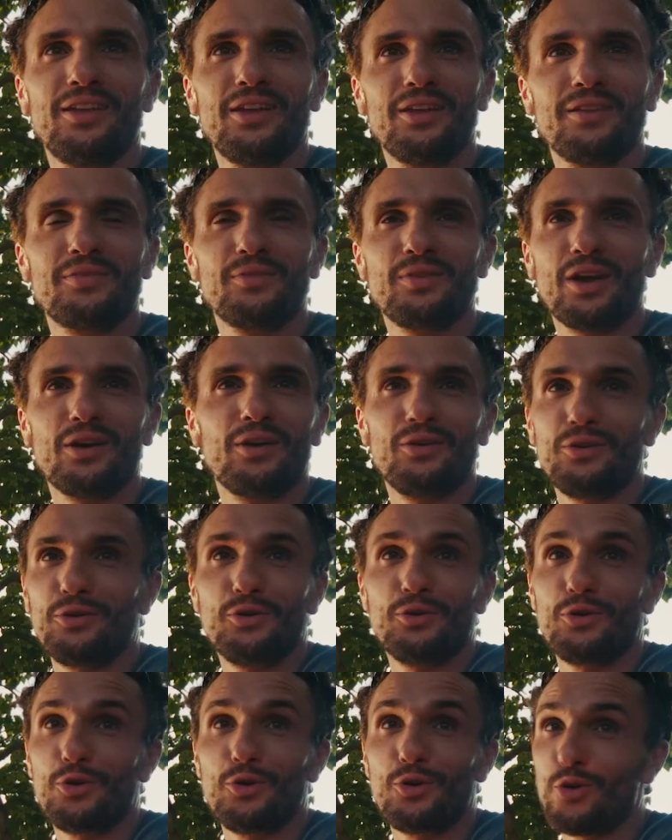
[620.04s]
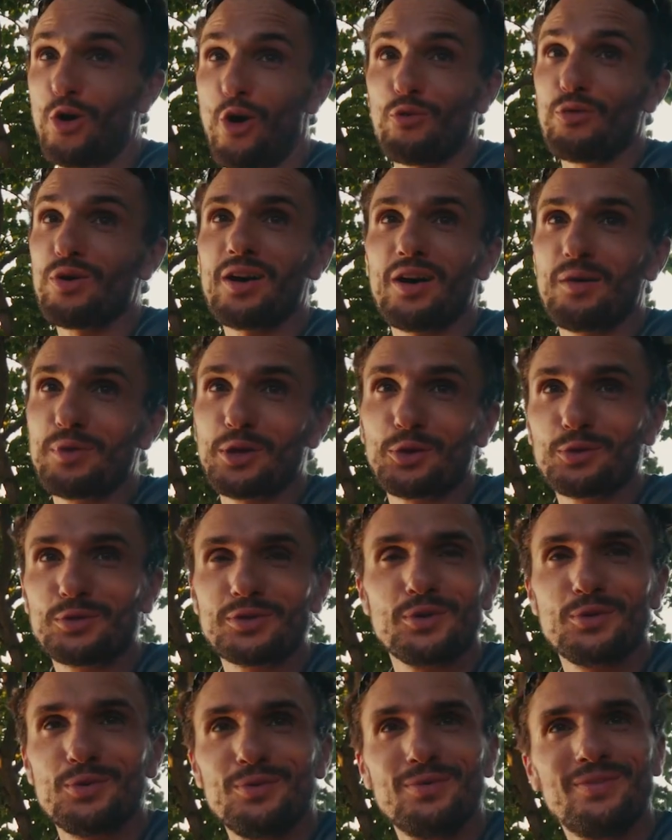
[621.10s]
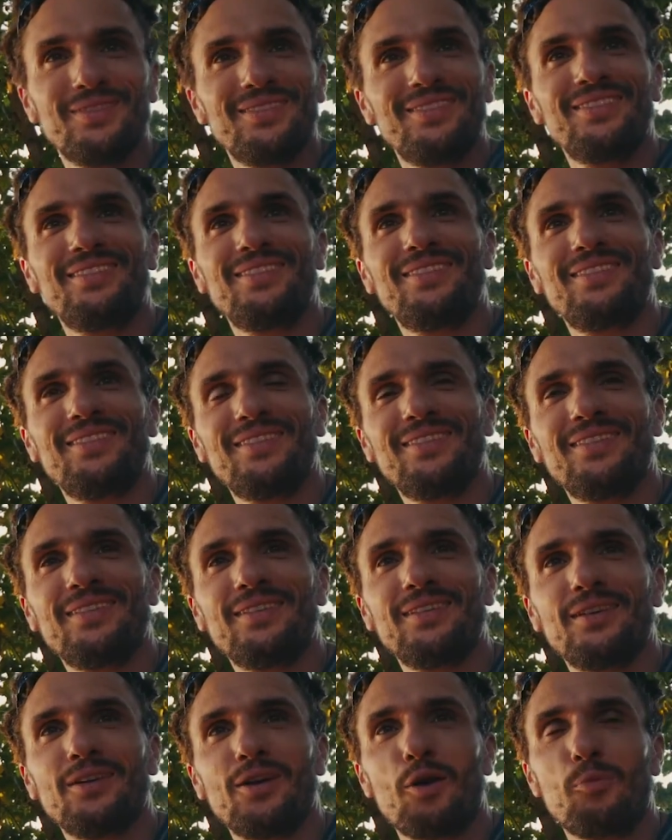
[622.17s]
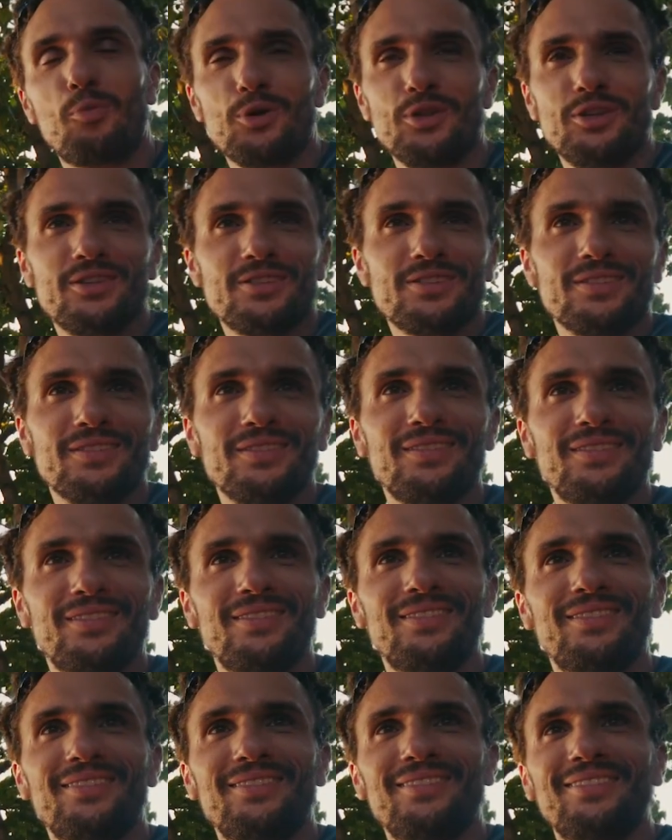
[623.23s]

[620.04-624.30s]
Nana, ça veut dire euh, au revoir, à bientôt, salut. En quoi En polynésien. Ah.